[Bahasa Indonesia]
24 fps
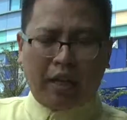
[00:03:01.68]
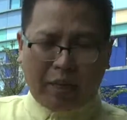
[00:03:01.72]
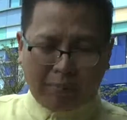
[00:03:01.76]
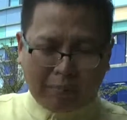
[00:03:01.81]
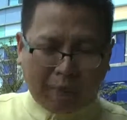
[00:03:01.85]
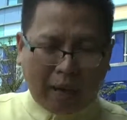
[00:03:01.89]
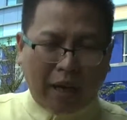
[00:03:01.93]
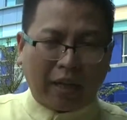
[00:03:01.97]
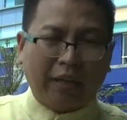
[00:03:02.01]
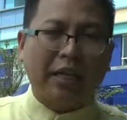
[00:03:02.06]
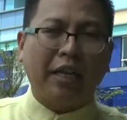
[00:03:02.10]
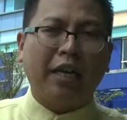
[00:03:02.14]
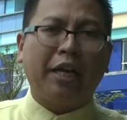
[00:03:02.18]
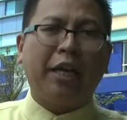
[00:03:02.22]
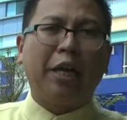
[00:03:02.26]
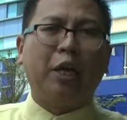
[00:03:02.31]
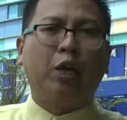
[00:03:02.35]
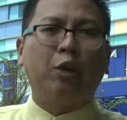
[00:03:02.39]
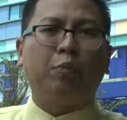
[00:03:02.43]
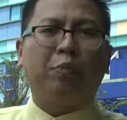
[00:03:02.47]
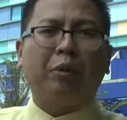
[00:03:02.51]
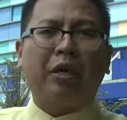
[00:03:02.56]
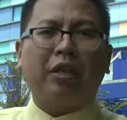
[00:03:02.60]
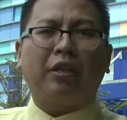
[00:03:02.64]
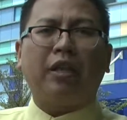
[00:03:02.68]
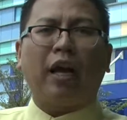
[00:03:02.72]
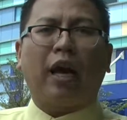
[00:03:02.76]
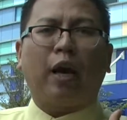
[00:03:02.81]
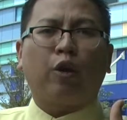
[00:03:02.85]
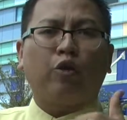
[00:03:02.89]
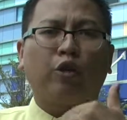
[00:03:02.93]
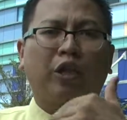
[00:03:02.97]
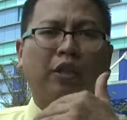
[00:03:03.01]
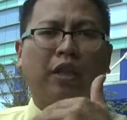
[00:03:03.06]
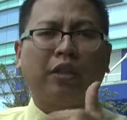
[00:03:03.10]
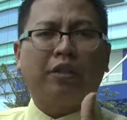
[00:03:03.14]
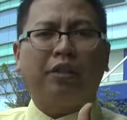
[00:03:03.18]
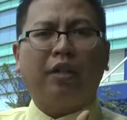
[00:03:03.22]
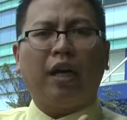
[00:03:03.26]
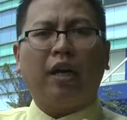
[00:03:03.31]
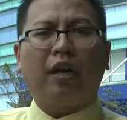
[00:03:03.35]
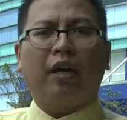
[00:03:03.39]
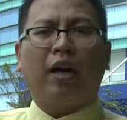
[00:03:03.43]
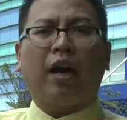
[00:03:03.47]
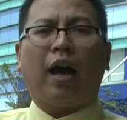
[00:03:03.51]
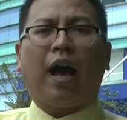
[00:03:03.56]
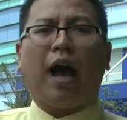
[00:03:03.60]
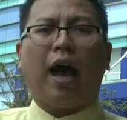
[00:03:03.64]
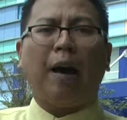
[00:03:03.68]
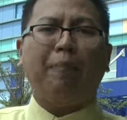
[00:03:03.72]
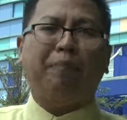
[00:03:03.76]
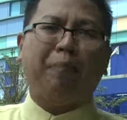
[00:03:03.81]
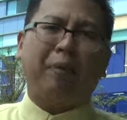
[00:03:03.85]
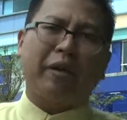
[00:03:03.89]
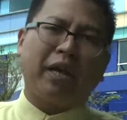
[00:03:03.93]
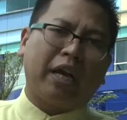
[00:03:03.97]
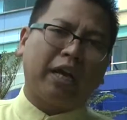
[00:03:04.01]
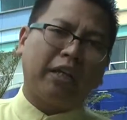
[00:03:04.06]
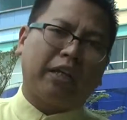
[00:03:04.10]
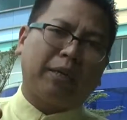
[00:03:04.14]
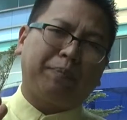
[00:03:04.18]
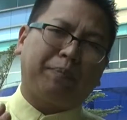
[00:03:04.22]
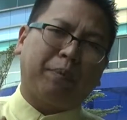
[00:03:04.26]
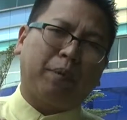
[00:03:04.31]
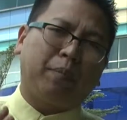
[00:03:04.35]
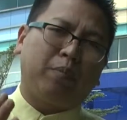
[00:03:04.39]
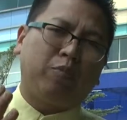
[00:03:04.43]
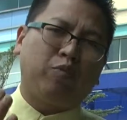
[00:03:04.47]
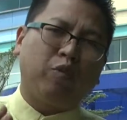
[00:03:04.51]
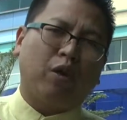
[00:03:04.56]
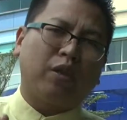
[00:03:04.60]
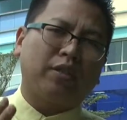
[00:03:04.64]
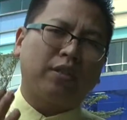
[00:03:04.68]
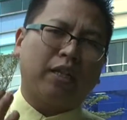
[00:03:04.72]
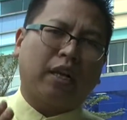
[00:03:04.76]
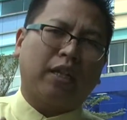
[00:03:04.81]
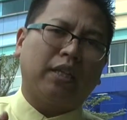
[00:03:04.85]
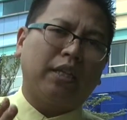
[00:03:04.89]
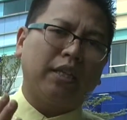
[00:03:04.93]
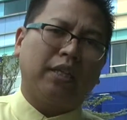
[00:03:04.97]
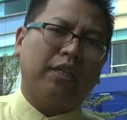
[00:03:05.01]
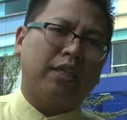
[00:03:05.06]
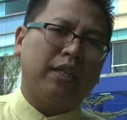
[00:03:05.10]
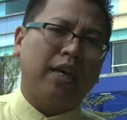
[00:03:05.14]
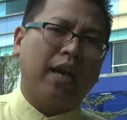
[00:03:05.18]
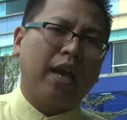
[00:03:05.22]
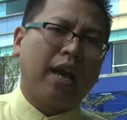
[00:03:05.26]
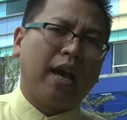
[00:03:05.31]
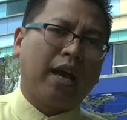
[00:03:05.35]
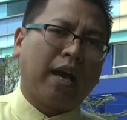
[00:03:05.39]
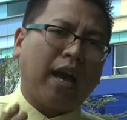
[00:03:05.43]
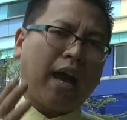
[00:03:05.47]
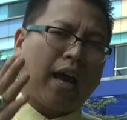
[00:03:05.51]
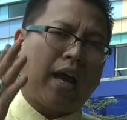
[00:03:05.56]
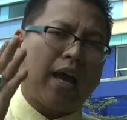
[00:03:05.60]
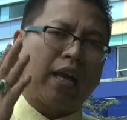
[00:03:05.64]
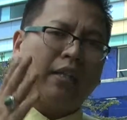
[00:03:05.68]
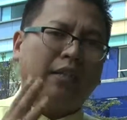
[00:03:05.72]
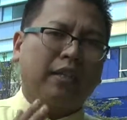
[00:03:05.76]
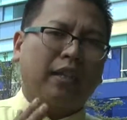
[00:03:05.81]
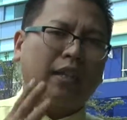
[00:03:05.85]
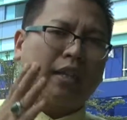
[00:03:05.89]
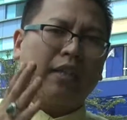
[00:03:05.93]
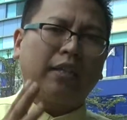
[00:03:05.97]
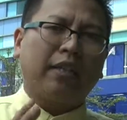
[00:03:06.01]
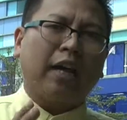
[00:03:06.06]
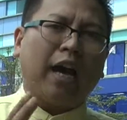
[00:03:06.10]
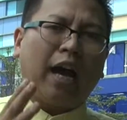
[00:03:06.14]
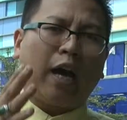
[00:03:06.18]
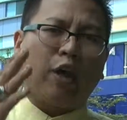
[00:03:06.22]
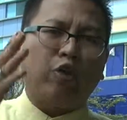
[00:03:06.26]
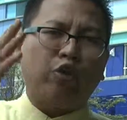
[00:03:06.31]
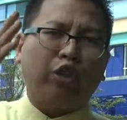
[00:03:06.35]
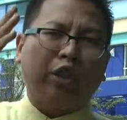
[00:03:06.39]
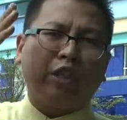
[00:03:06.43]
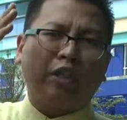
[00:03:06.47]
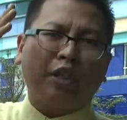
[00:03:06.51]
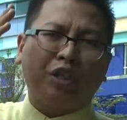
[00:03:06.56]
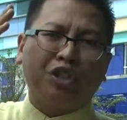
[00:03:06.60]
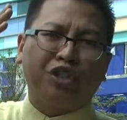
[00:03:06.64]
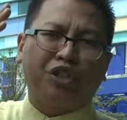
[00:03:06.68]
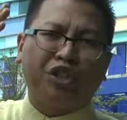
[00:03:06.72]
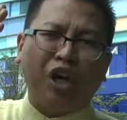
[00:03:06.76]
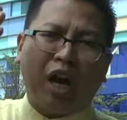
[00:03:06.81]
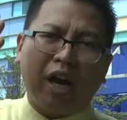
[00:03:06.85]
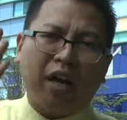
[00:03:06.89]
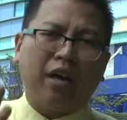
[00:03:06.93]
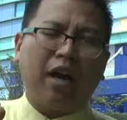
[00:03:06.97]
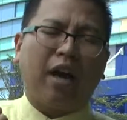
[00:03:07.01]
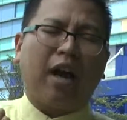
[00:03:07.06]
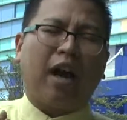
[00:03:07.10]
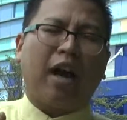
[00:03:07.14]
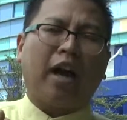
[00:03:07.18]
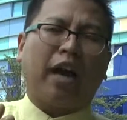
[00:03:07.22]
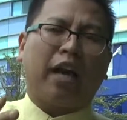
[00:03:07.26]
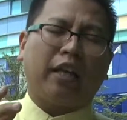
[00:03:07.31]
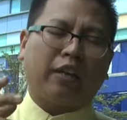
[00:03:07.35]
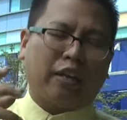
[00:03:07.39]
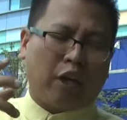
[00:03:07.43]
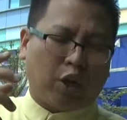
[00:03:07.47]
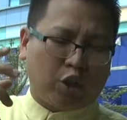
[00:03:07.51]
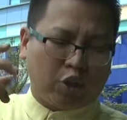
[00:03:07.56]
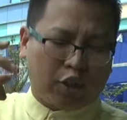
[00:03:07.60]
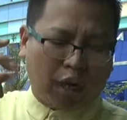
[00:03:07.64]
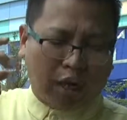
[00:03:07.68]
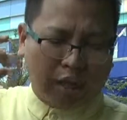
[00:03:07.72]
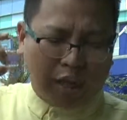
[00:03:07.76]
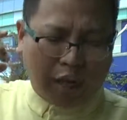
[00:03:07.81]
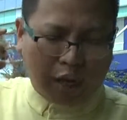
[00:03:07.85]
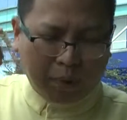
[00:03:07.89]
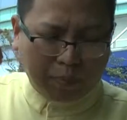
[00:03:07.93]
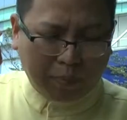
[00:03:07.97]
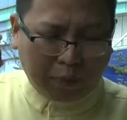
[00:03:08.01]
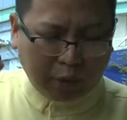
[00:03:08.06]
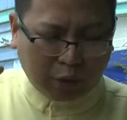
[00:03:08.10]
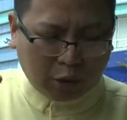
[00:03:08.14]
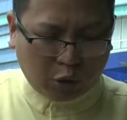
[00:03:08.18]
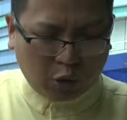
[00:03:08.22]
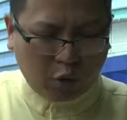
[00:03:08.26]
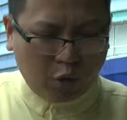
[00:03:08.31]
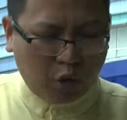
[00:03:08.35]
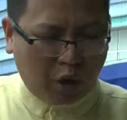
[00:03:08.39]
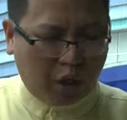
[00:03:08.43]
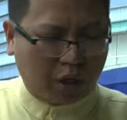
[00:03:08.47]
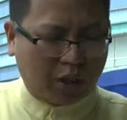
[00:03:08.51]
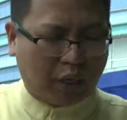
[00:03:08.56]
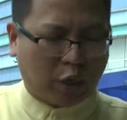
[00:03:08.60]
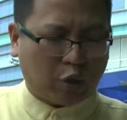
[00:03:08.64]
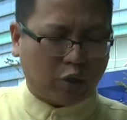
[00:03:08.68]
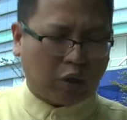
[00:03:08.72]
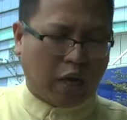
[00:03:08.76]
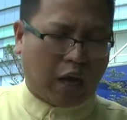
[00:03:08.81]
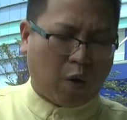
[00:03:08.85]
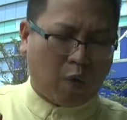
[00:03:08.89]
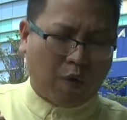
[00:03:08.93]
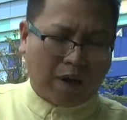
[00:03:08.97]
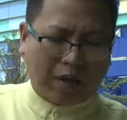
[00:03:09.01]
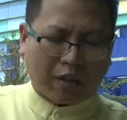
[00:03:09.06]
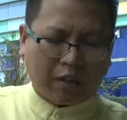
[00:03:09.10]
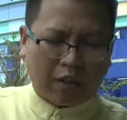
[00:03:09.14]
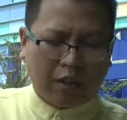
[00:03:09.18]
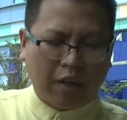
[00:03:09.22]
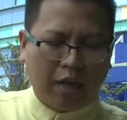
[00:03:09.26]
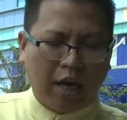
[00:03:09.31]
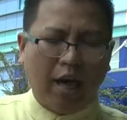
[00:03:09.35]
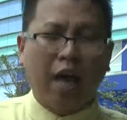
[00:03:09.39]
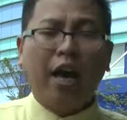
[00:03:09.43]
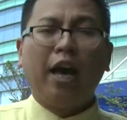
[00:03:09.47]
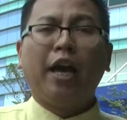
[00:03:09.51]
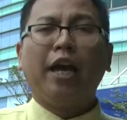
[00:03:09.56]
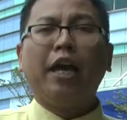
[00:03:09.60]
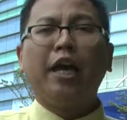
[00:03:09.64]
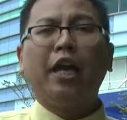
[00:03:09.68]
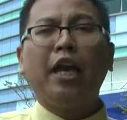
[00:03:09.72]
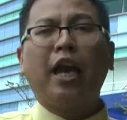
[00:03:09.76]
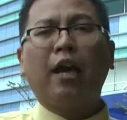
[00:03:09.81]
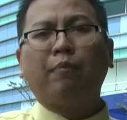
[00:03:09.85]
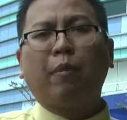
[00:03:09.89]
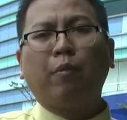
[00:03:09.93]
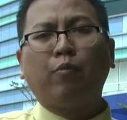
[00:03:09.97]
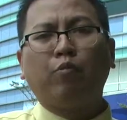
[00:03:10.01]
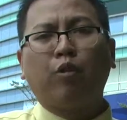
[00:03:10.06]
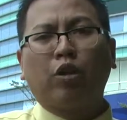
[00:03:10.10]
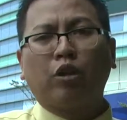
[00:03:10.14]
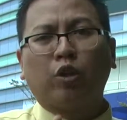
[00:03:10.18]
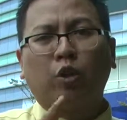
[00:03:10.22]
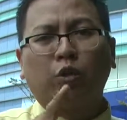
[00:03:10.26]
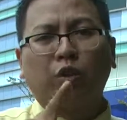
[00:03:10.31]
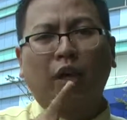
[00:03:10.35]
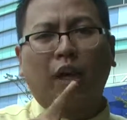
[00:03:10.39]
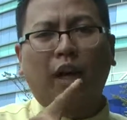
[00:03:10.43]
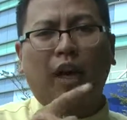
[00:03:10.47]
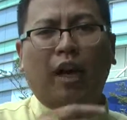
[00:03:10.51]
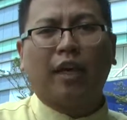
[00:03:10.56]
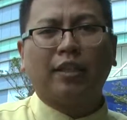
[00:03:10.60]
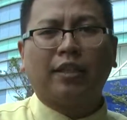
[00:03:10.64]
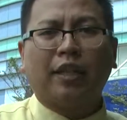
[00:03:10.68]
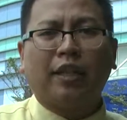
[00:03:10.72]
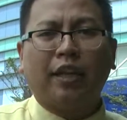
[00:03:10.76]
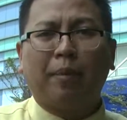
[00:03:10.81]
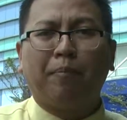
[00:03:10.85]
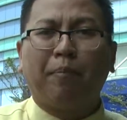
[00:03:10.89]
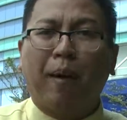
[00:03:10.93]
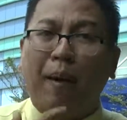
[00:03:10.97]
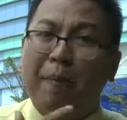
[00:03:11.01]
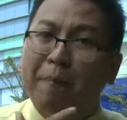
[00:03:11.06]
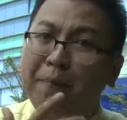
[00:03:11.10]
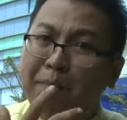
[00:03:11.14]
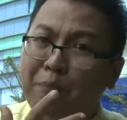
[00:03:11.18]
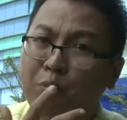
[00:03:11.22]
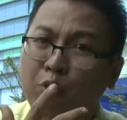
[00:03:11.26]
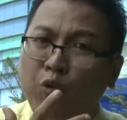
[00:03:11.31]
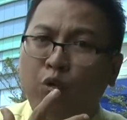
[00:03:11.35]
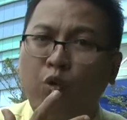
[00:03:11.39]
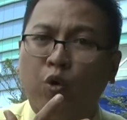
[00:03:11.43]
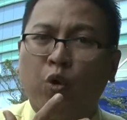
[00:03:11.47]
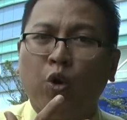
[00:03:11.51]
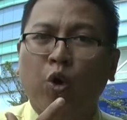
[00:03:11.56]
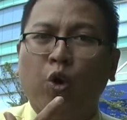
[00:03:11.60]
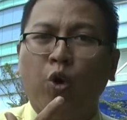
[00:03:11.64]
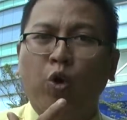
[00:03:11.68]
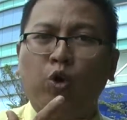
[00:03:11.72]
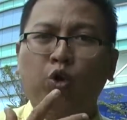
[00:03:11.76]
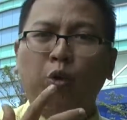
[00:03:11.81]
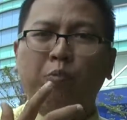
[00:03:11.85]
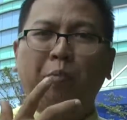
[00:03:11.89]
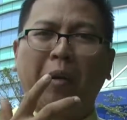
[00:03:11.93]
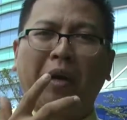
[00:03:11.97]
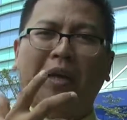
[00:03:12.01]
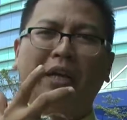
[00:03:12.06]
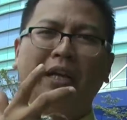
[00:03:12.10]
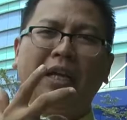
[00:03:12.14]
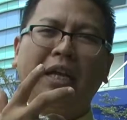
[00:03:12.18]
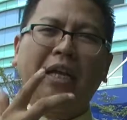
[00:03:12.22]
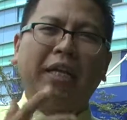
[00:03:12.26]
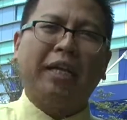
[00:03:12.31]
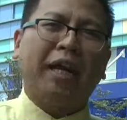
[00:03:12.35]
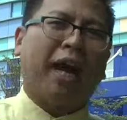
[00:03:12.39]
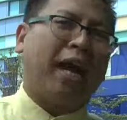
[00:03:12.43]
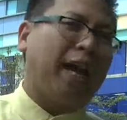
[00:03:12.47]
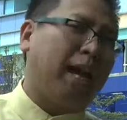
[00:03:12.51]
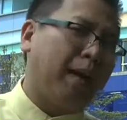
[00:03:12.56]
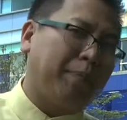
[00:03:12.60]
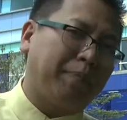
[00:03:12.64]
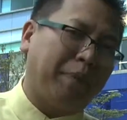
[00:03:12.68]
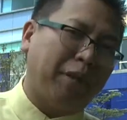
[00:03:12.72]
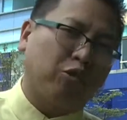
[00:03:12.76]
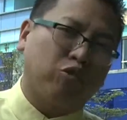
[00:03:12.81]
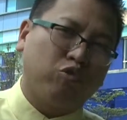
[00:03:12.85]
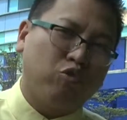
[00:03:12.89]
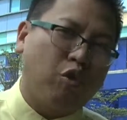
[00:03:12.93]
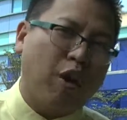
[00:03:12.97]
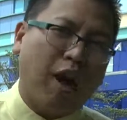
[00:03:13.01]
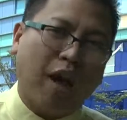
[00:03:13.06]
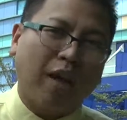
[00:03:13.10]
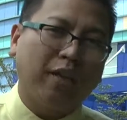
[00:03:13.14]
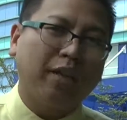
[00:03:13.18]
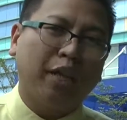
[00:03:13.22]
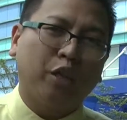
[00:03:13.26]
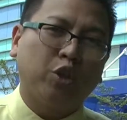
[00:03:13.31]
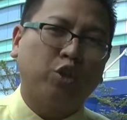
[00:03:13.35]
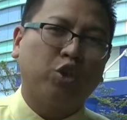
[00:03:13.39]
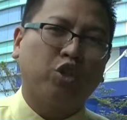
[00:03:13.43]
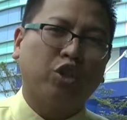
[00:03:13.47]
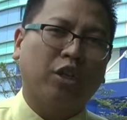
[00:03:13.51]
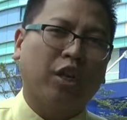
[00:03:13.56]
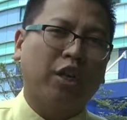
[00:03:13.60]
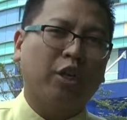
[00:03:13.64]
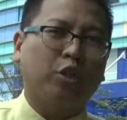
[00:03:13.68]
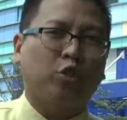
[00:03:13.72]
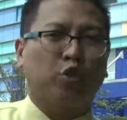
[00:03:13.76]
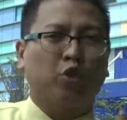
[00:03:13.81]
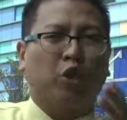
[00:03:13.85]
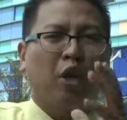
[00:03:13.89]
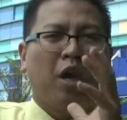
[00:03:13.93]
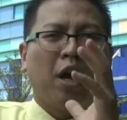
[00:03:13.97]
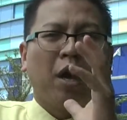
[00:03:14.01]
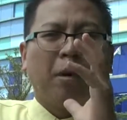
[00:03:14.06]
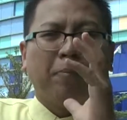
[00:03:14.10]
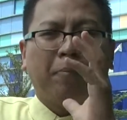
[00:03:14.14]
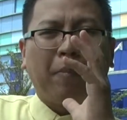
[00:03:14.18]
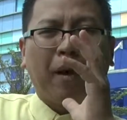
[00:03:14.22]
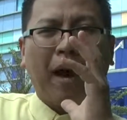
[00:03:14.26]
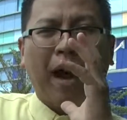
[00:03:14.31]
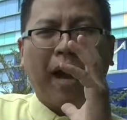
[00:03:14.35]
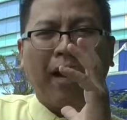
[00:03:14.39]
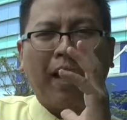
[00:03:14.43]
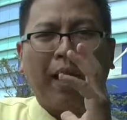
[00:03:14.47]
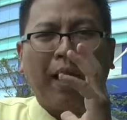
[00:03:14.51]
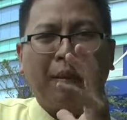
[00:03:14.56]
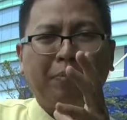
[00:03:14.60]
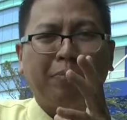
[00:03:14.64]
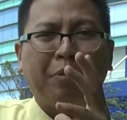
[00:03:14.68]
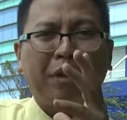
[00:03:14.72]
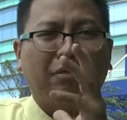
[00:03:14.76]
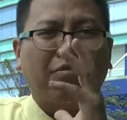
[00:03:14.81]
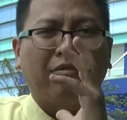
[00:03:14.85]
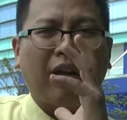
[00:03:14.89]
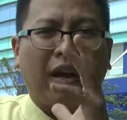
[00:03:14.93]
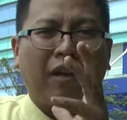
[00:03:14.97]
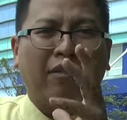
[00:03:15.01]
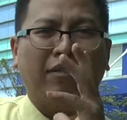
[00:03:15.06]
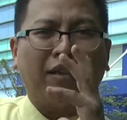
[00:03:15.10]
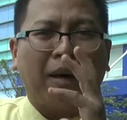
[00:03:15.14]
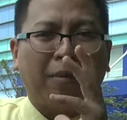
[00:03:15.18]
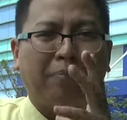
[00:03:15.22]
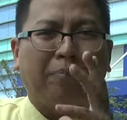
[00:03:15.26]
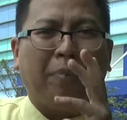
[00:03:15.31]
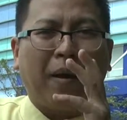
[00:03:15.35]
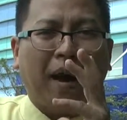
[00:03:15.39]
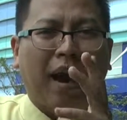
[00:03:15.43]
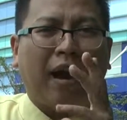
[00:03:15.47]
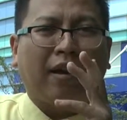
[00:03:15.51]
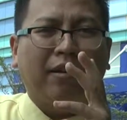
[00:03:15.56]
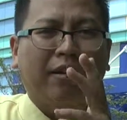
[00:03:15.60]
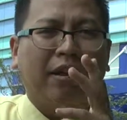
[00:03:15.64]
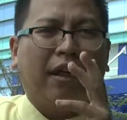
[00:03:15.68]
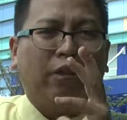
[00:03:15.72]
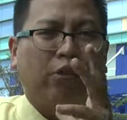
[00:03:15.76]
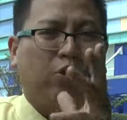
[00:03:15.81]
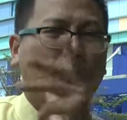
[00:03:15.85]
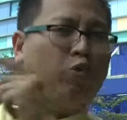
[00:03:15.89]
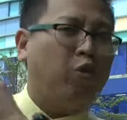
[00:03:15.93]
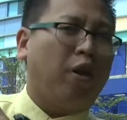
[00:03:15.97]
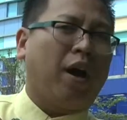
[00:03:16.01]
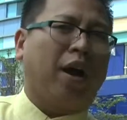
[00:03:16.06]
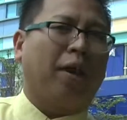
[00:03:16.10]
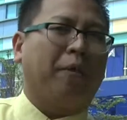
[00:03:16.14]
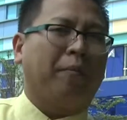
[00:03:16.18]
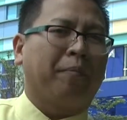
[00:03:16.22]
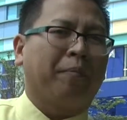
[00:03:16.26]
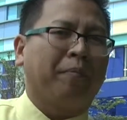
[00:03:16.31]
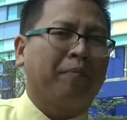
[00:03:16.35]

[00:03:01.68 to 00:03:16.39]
berarti hidup kita harus kita jaga apa yang kita perbuat saat ini. Karakter kita harus kita jaga, kita harus sadari betul, kita harus awasi. Ini yang membuat saudara dan saya mampu untuk berdiri di hadapan Tuhan Yesus Kristus, menghadapi tahta pengadilan Tuhan.